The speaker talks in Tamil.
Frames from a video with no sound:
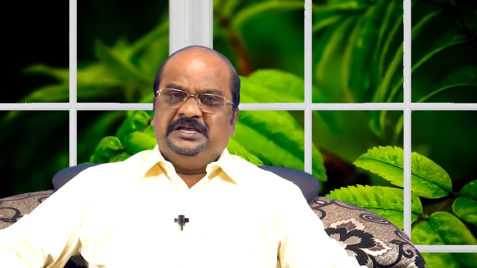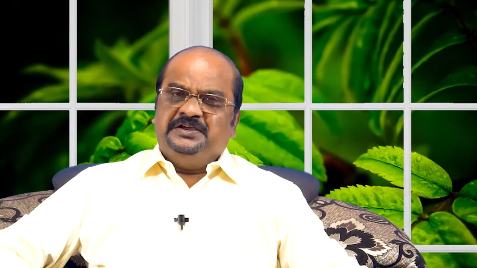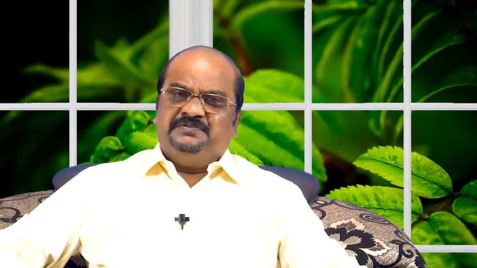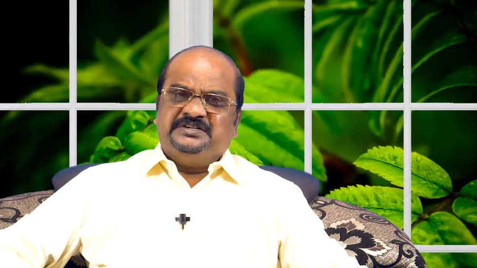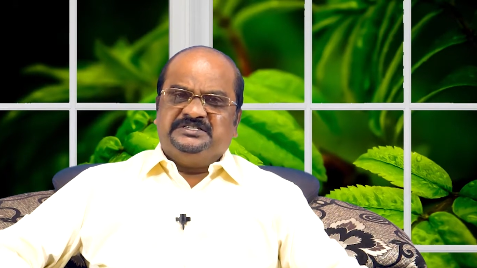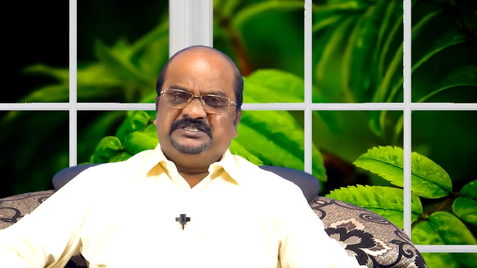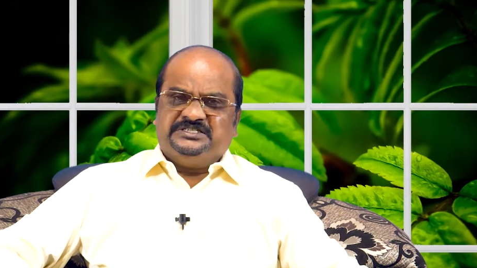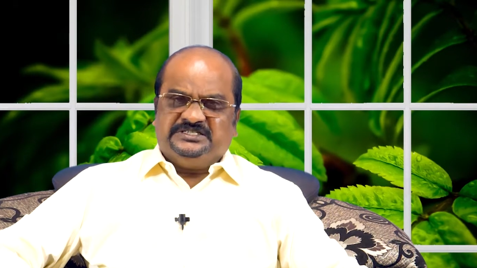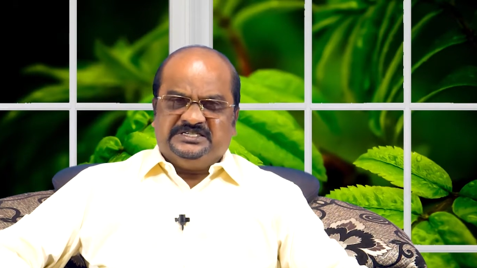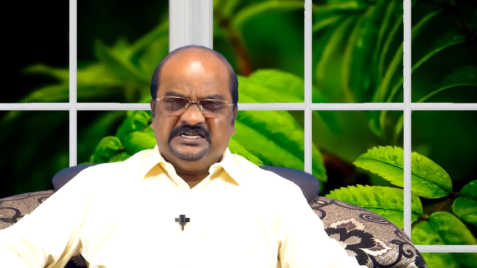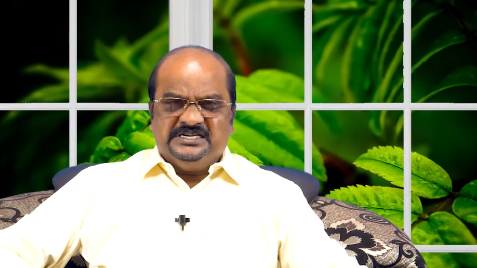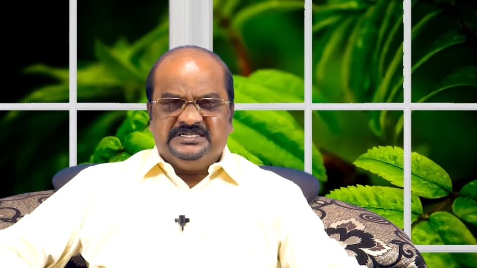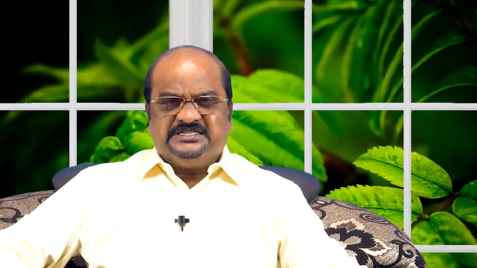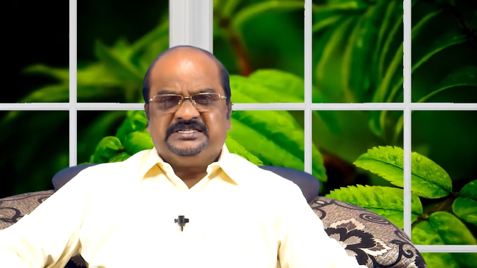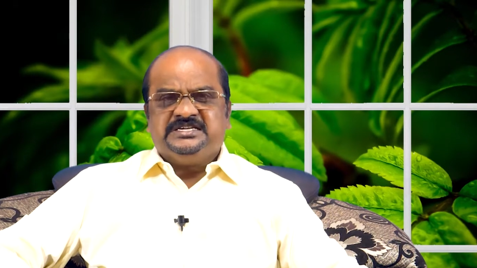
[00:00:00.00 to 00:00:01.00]
இவன்
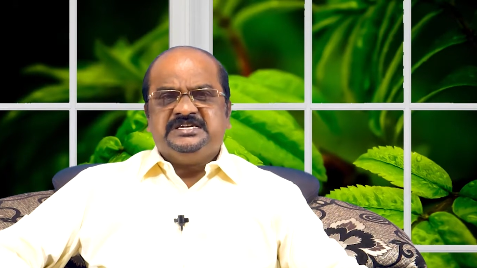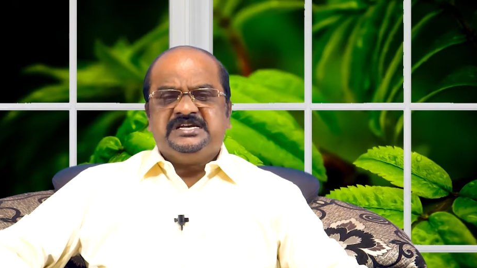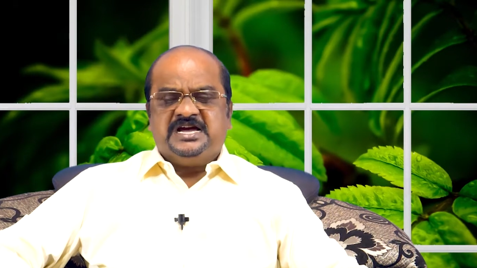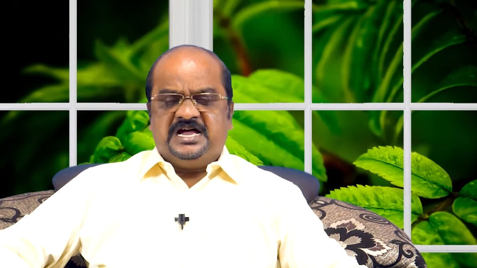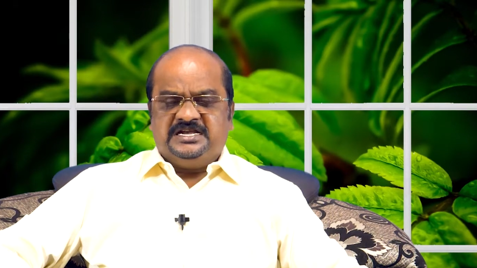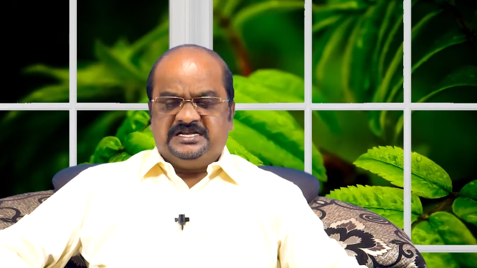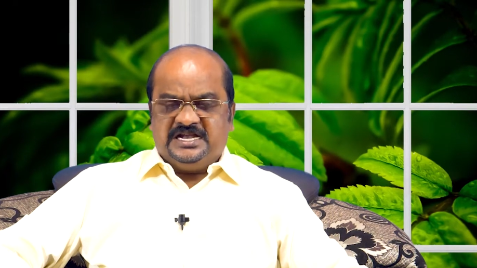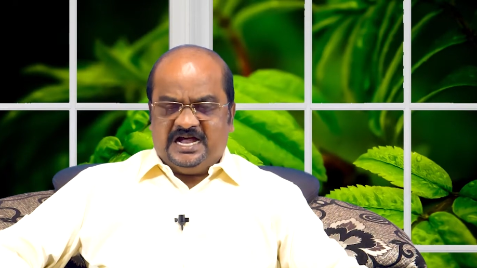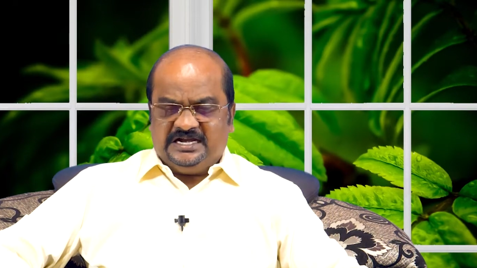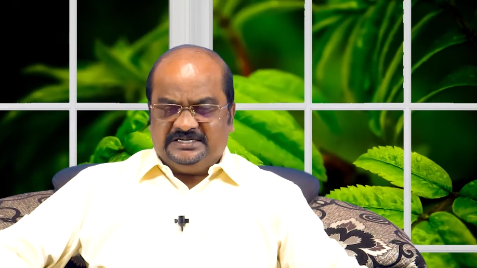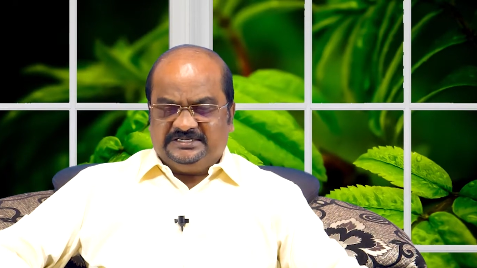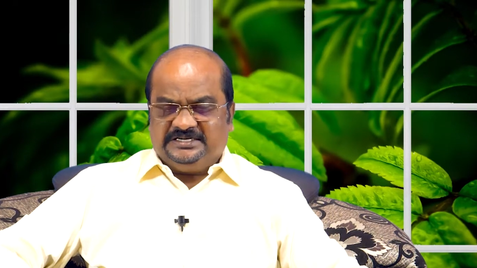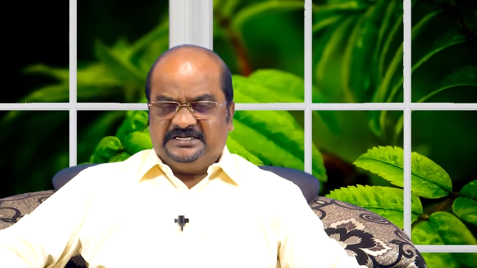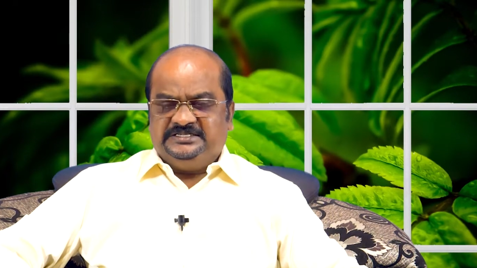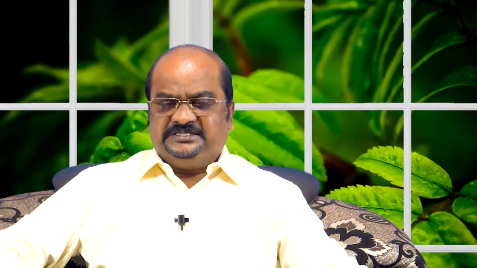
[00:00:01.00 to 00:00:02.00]
சிலிசியா
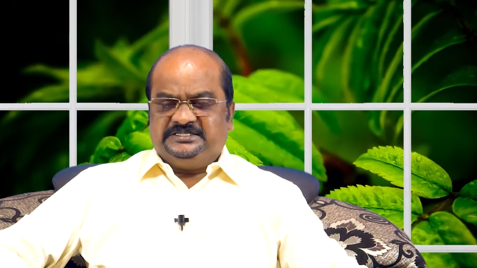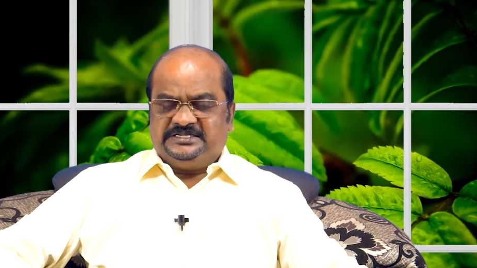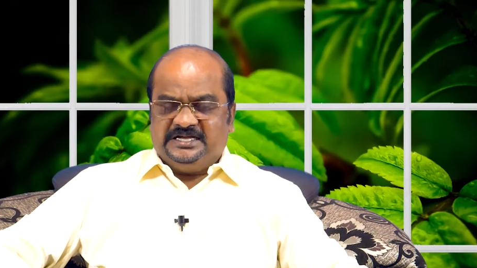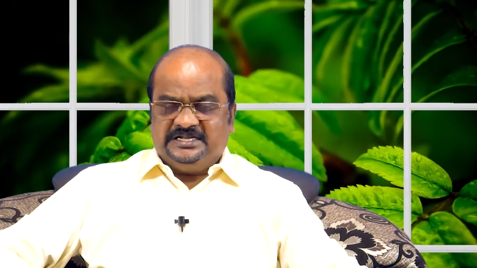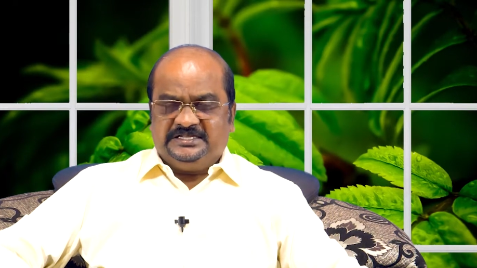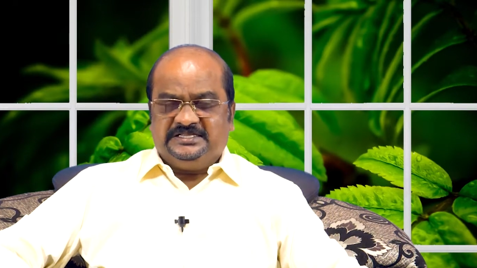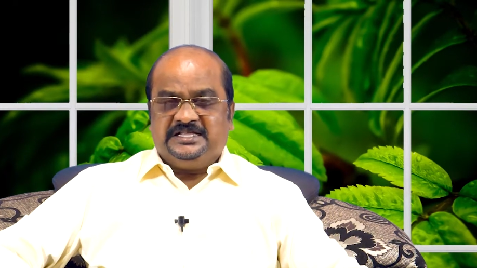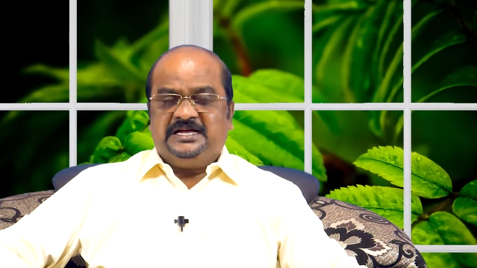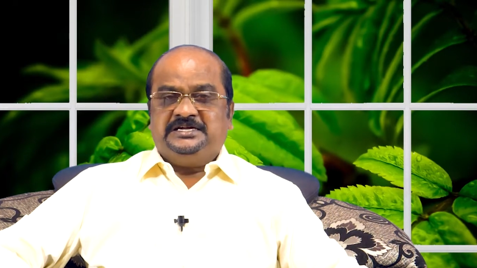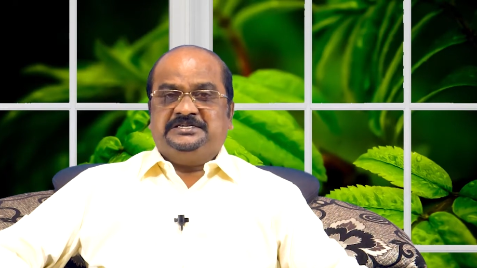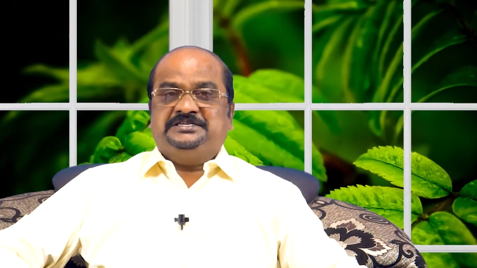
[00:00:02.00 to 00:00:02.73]
நாட்டை சேர்ந்த